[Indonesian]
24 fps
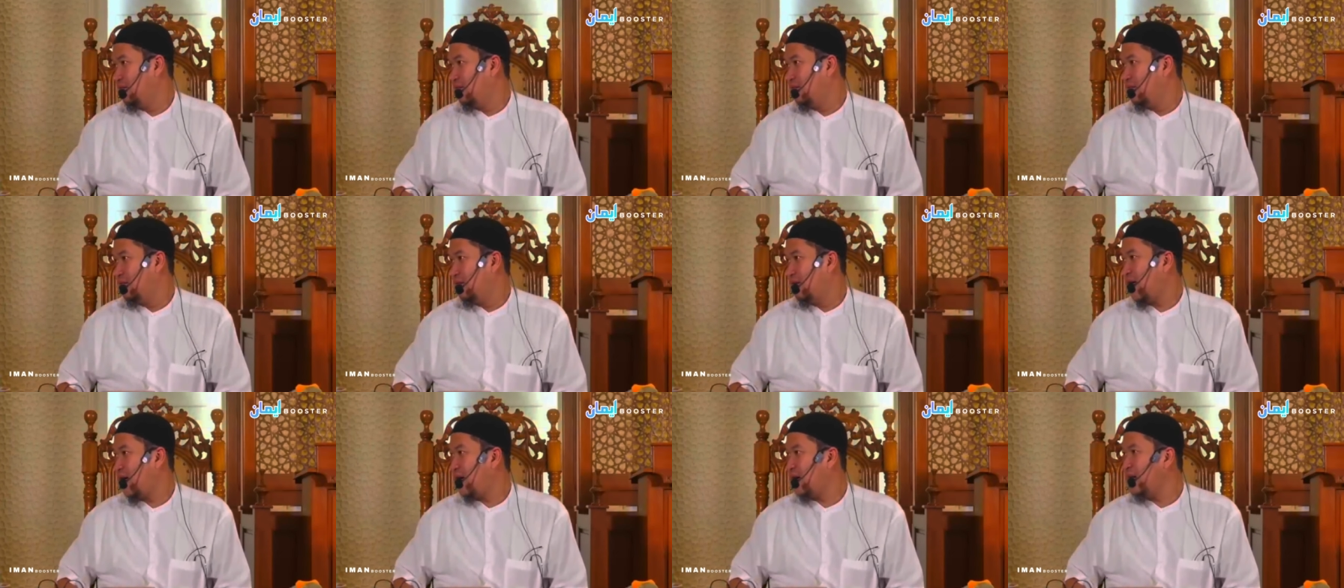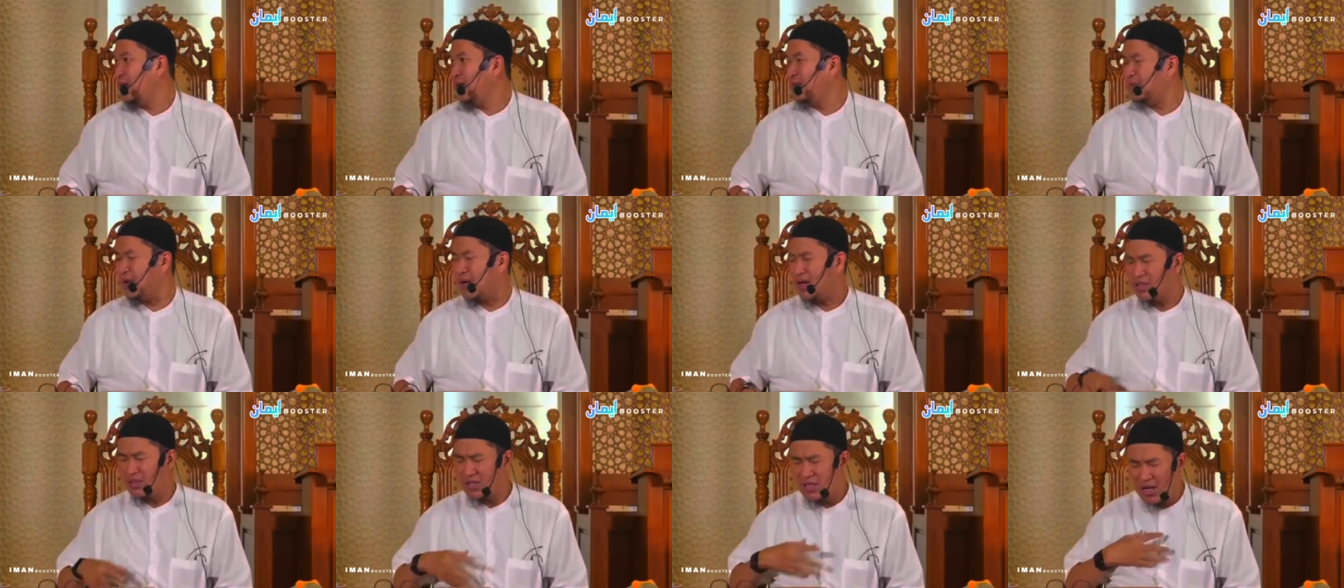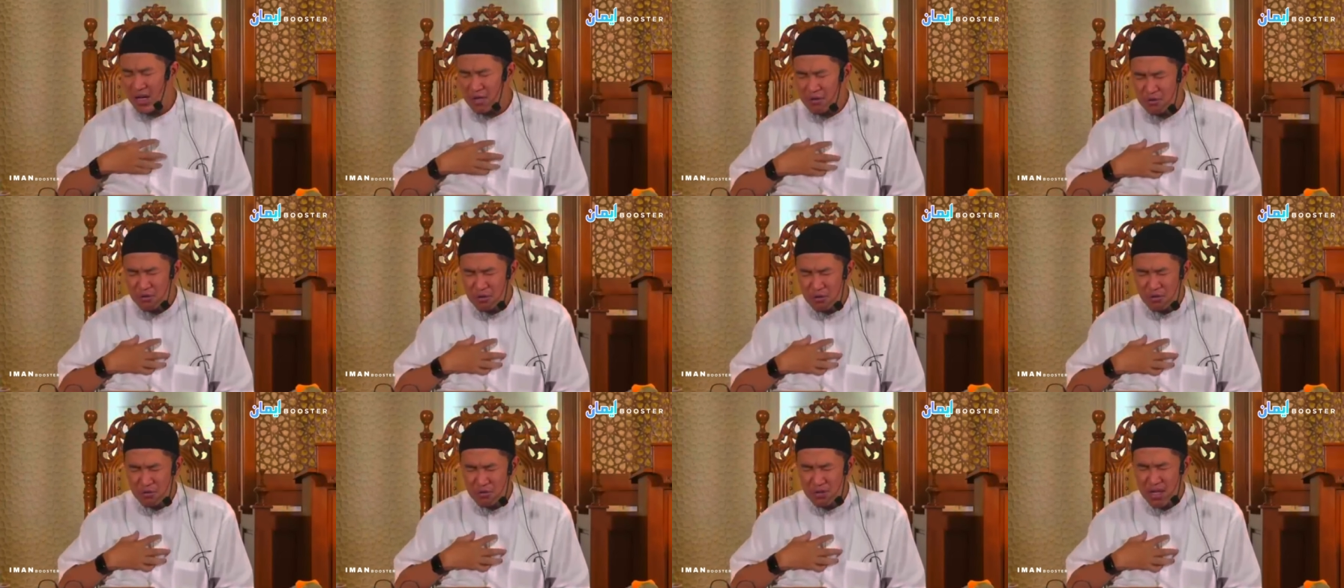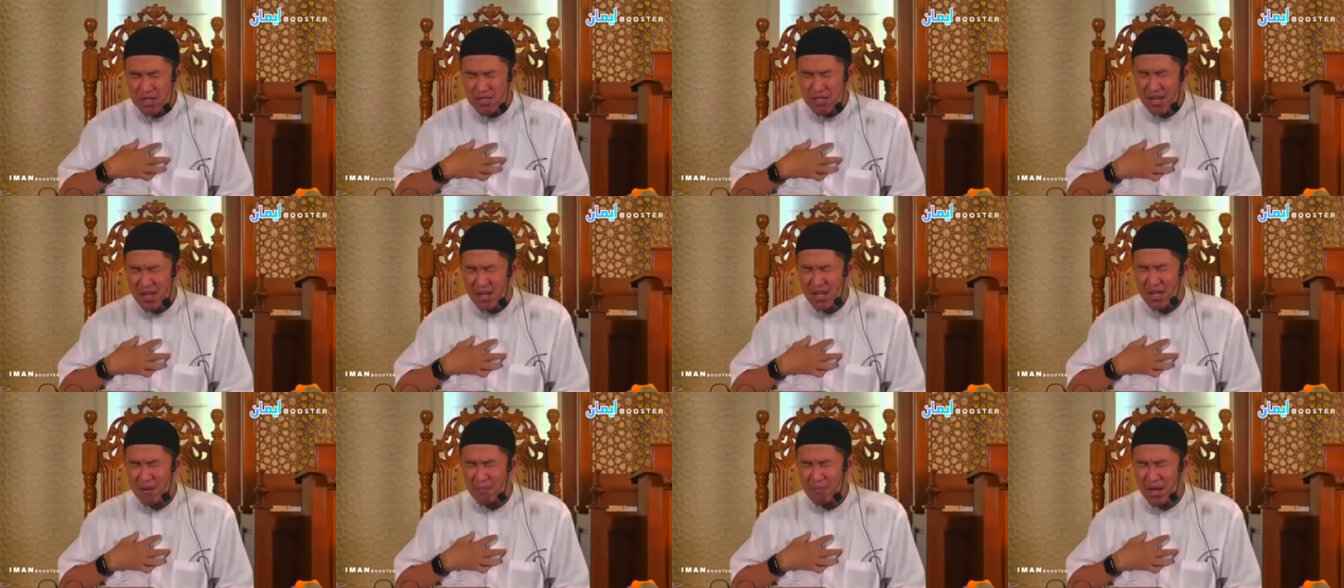Akhirnya apa? Ketika duduk itu terasa
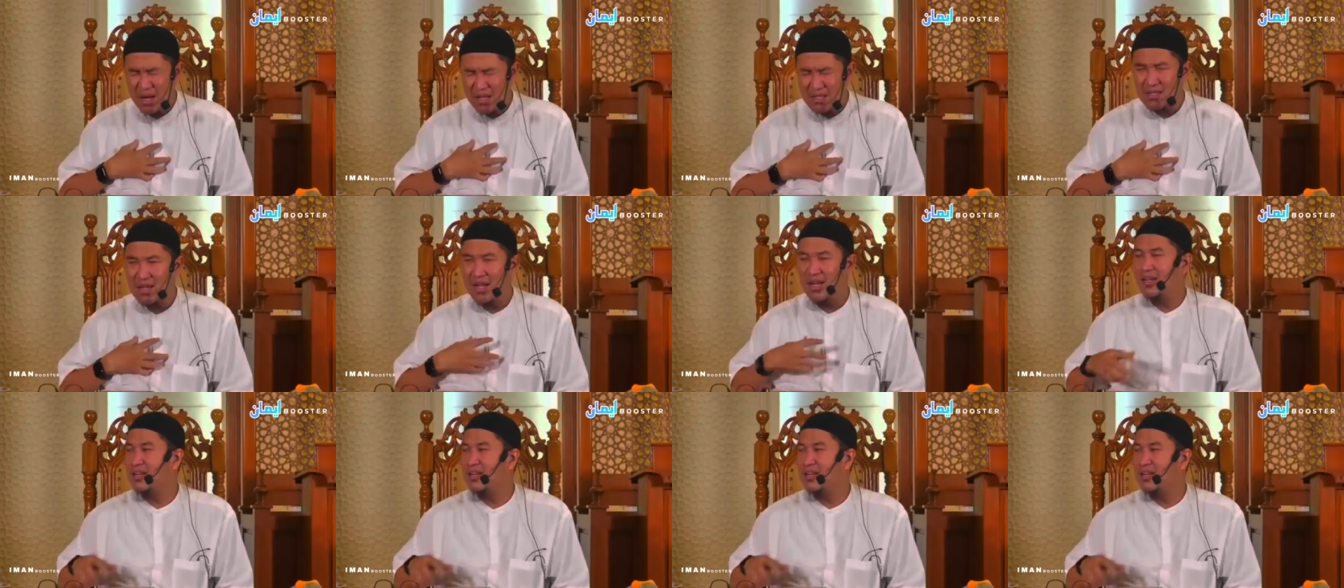nikmat sekali.